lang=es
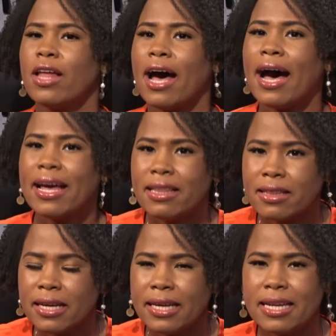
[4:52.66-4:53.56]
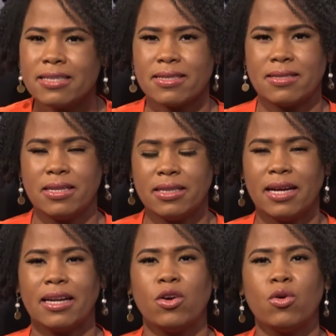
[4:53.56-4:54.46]
Haití necesita
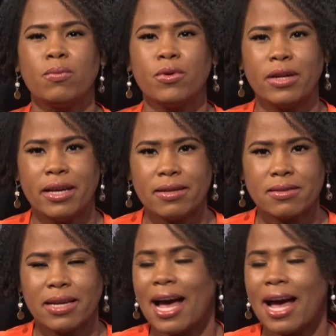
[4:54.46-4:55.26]
recomponerse,